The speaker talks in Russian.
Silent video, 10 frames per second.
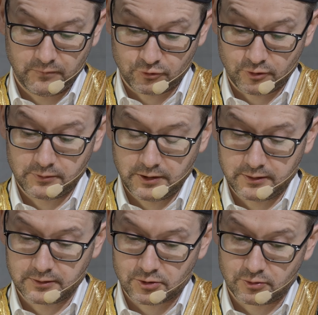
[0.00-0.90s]
В том-то и
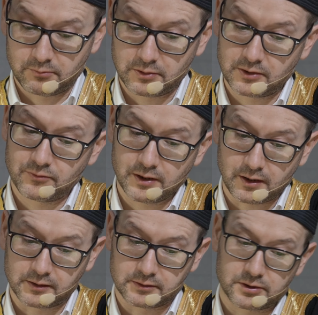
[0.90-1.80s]
дело, что именно вера
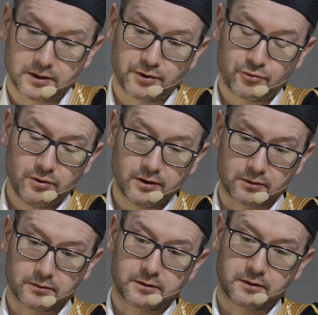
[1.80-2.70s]
должна
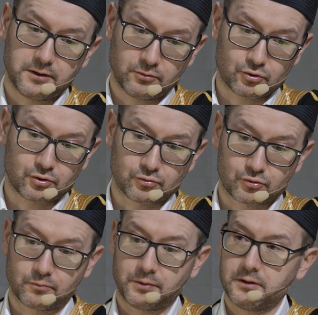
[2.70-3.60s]
регулировать, где нужно
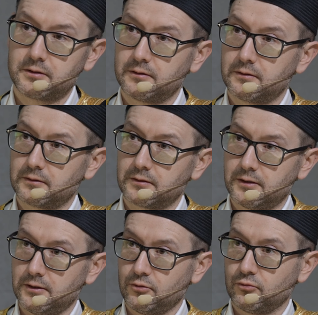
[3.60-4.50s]
уступить,
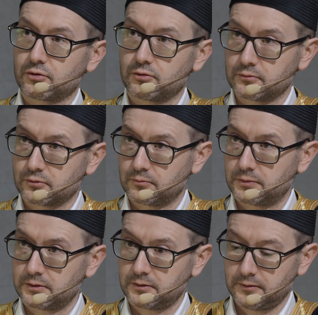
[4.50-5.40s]
где не нужно
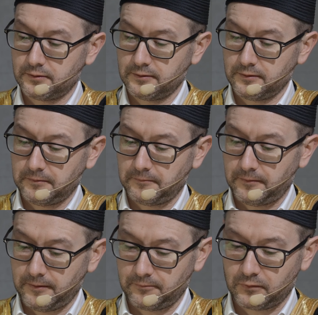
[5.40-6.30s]
уступить.
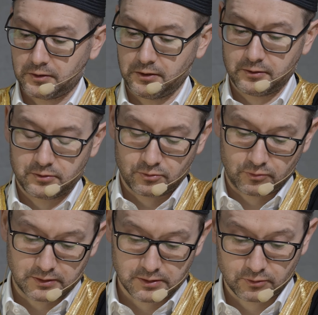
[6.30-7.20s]
Там, в каких-то
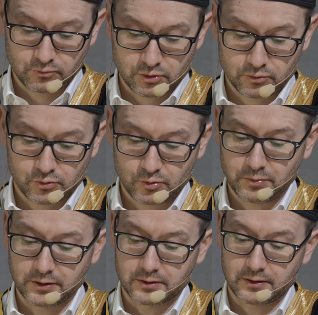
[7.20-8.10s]
ситуациях нужно
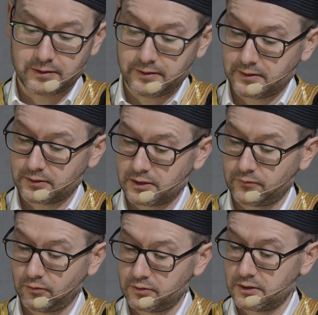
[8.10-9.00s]
уступить. И здесь должна
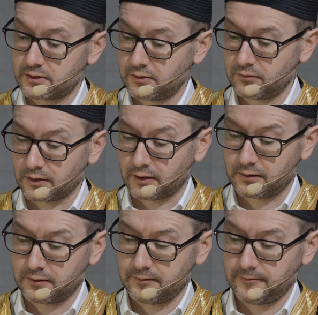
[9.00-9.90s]
включиться вера,
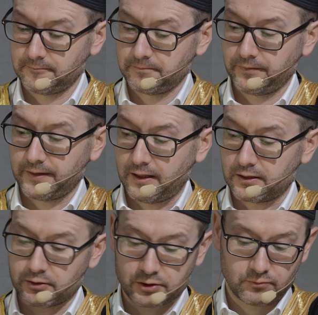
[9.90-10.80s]
а
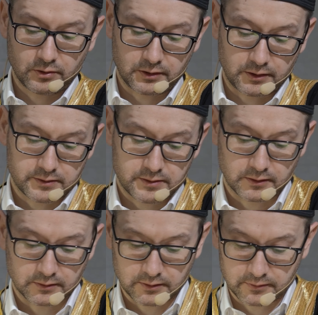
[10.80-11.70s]
не животные
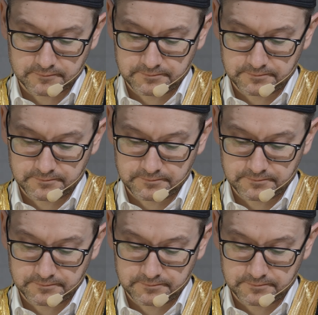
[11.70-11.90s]
инстинкты.